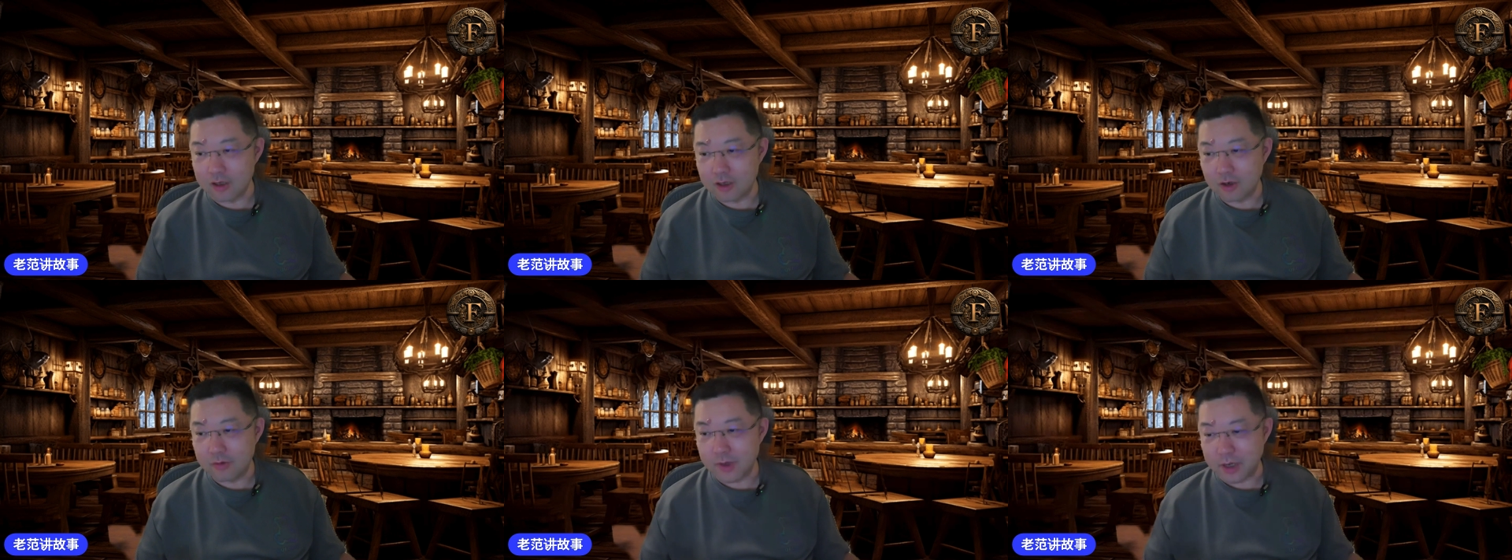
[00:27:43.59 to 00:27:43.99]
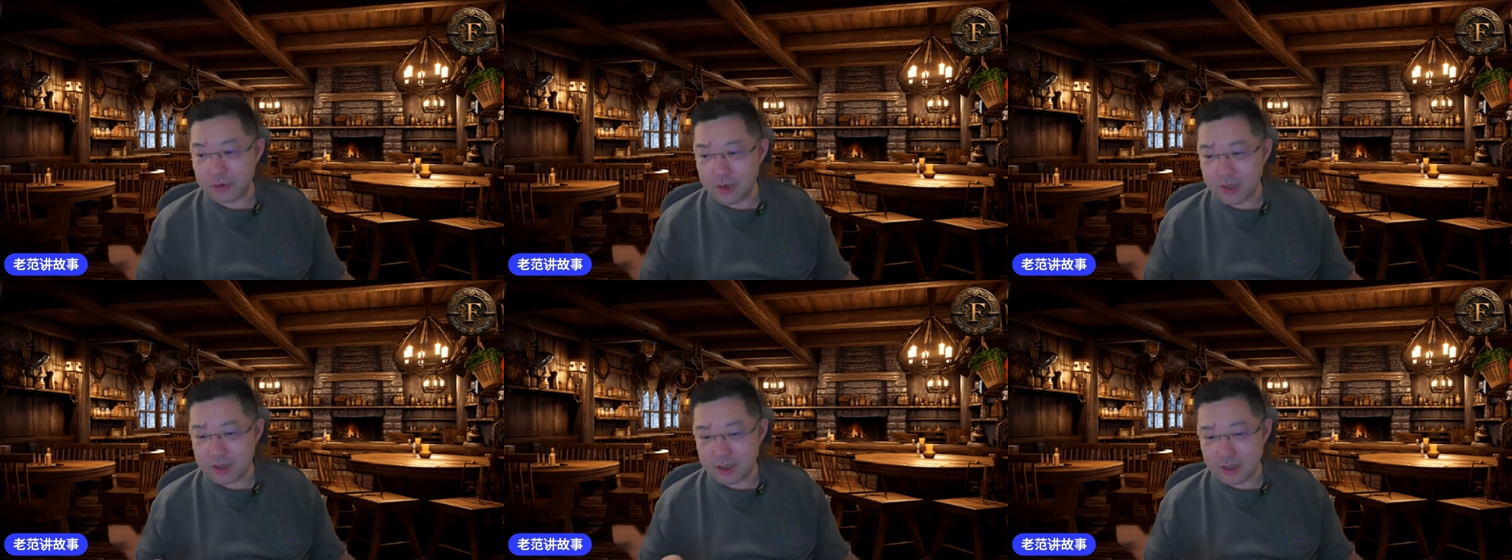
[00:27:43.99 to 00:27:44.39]
那购买意
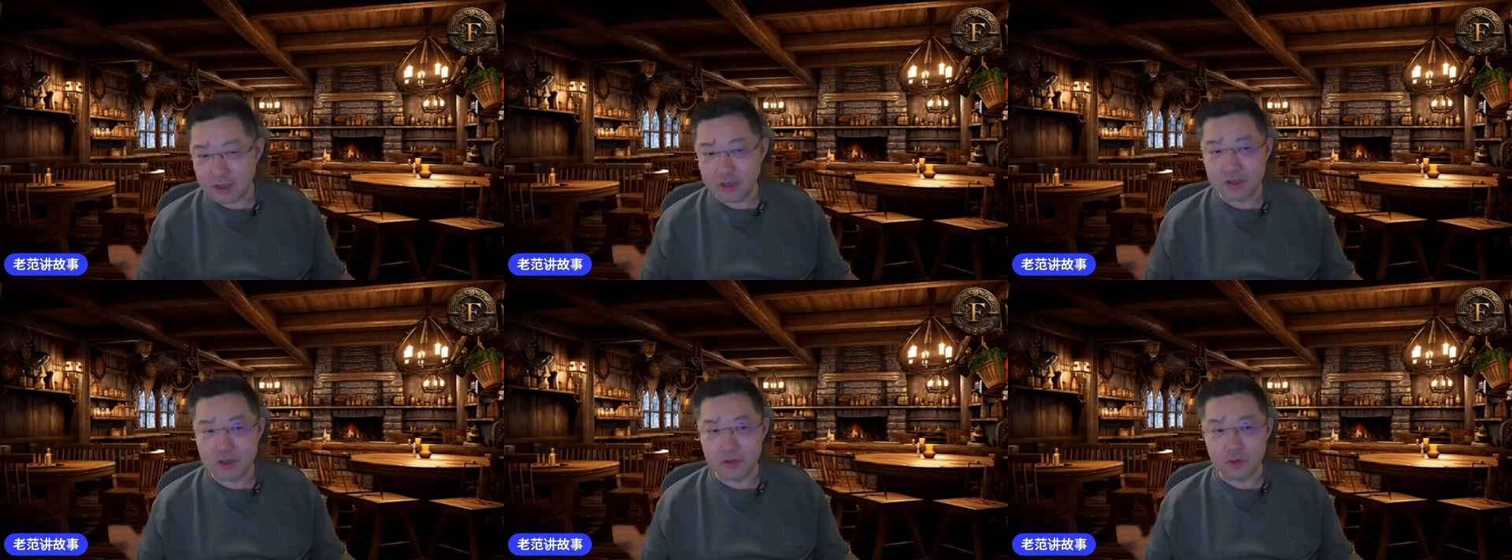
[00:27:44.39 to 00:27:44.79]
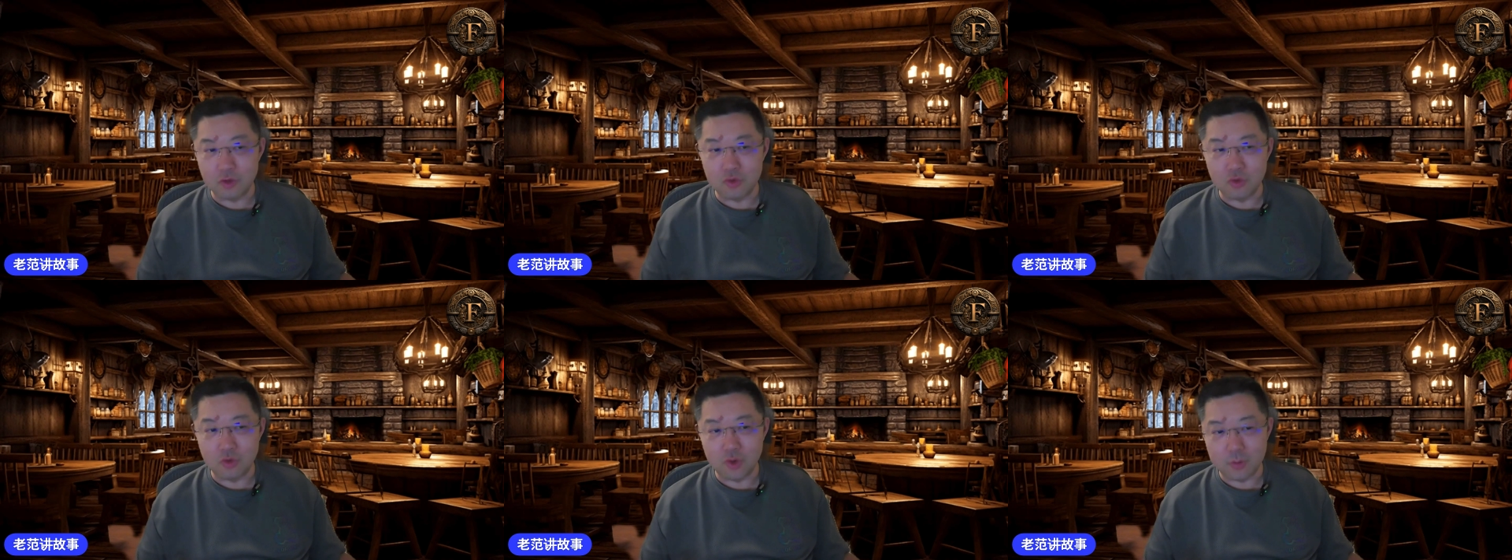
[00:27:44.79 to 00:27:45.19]
愿低的用
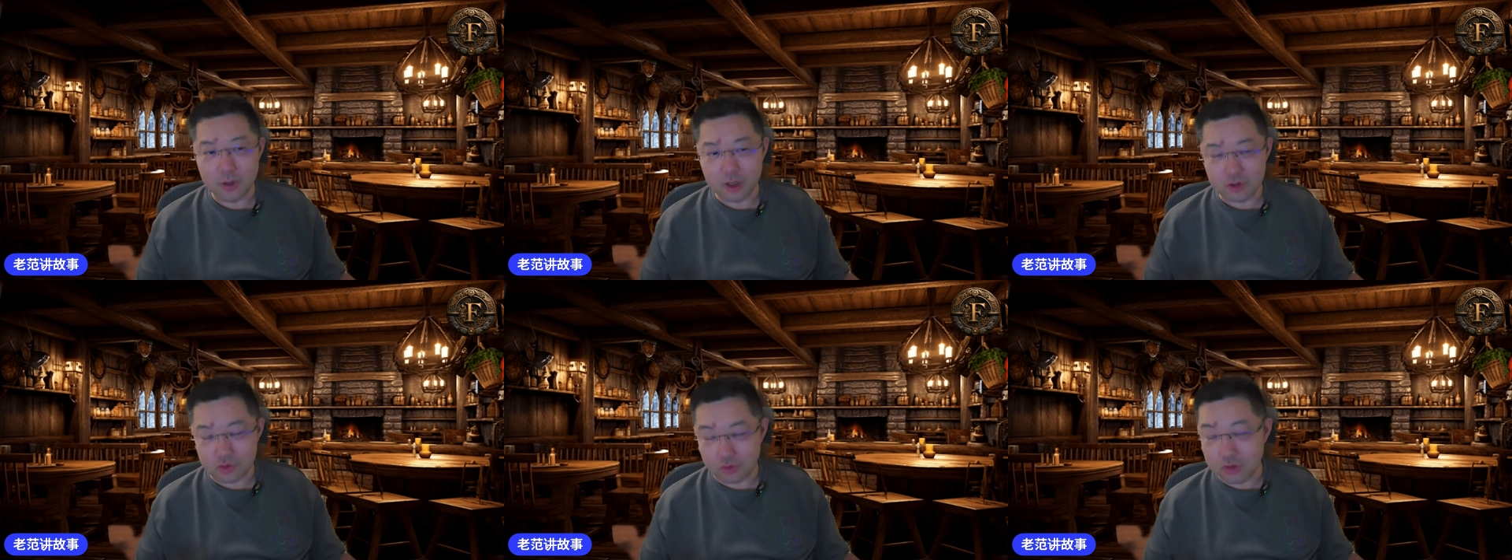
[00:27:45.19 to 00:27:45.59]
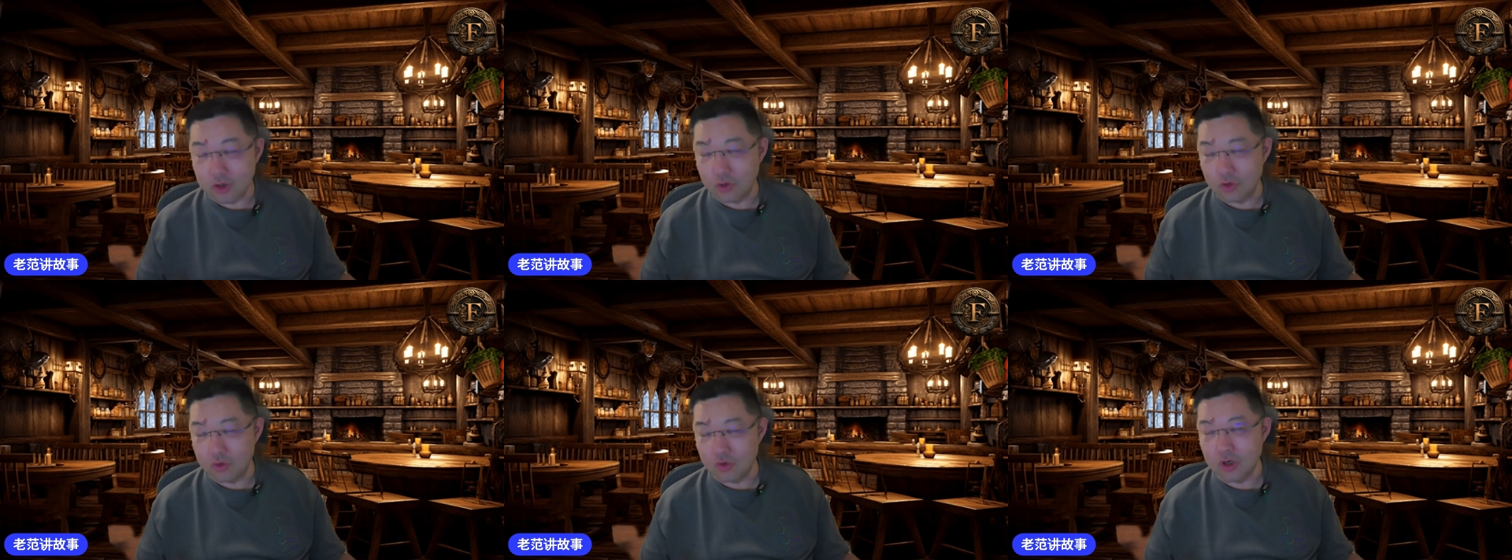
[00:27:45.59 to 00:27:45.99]
户或者比较穷的
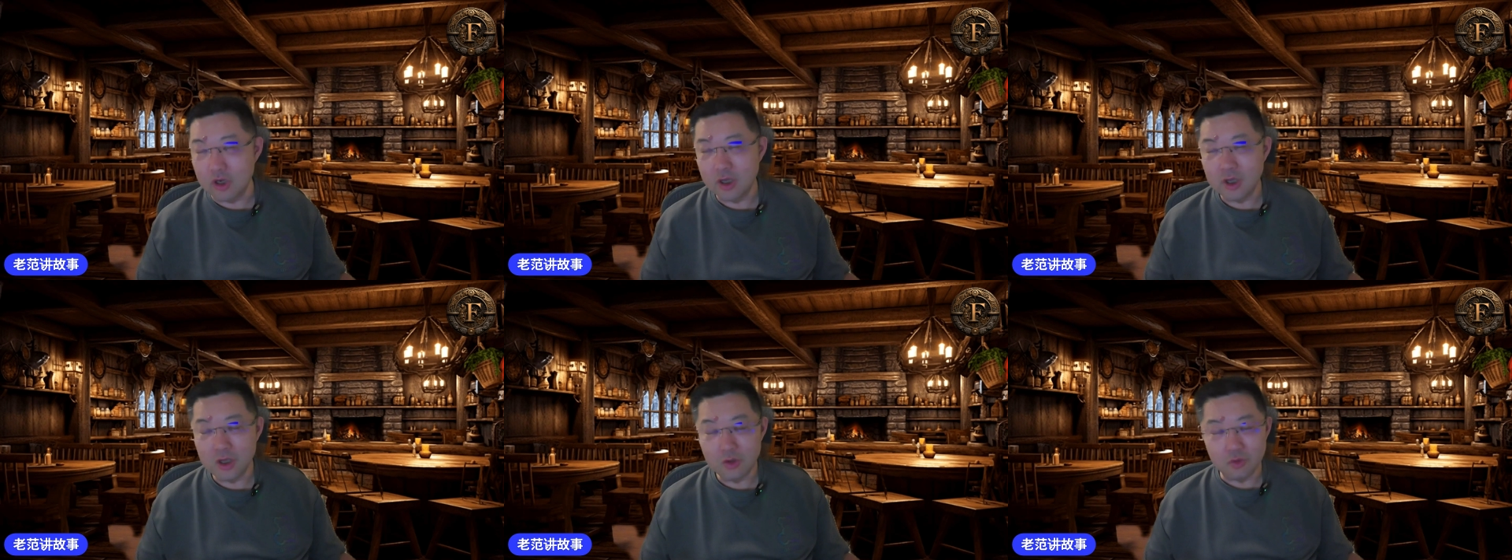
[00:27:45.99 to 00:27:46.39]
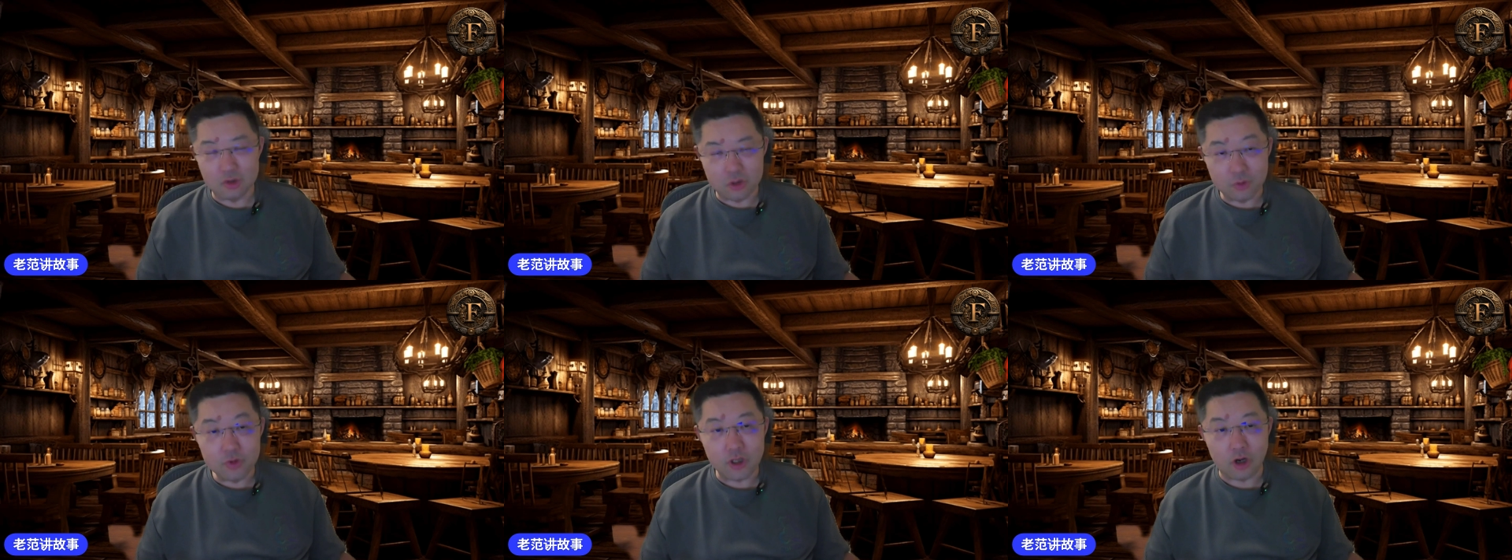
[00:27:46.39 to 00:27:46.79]
用户，我
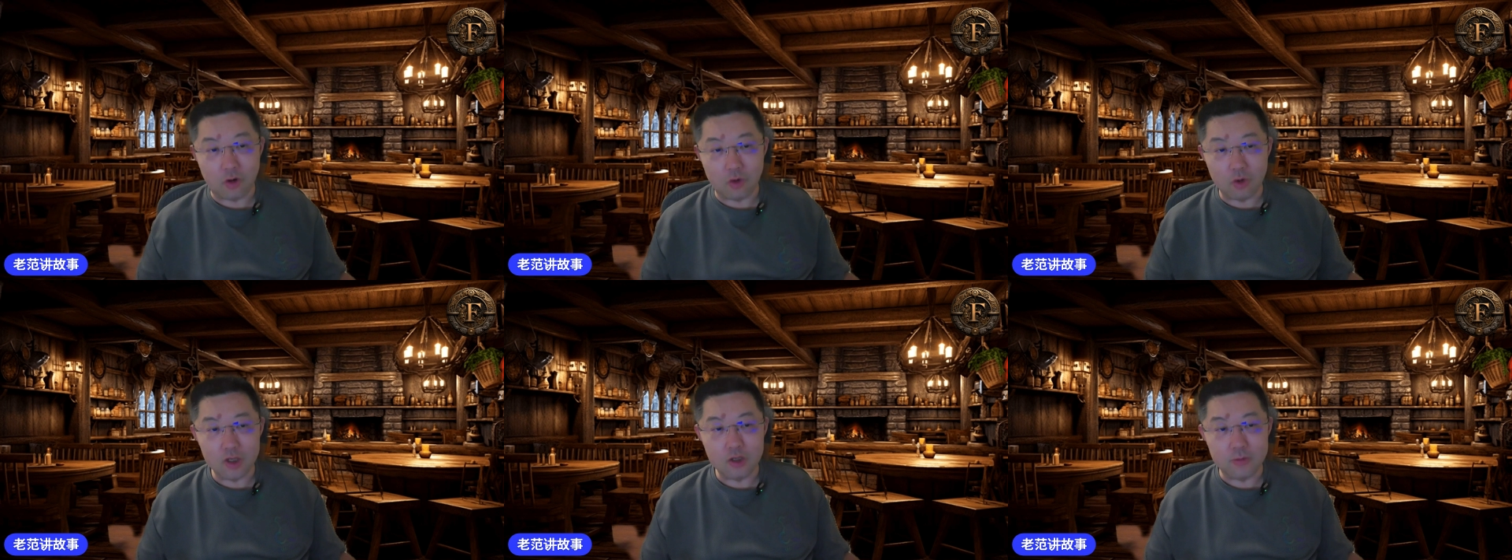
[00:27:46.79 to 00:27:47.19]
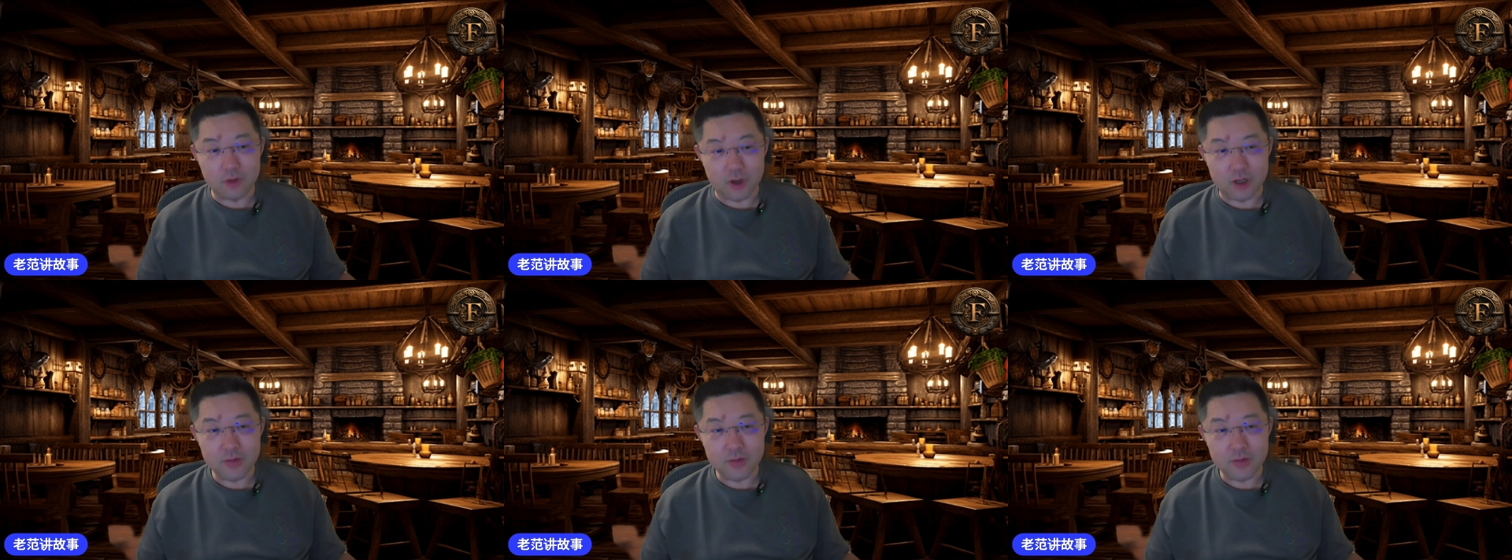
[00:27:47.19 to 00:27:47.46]
就不投了，对不对？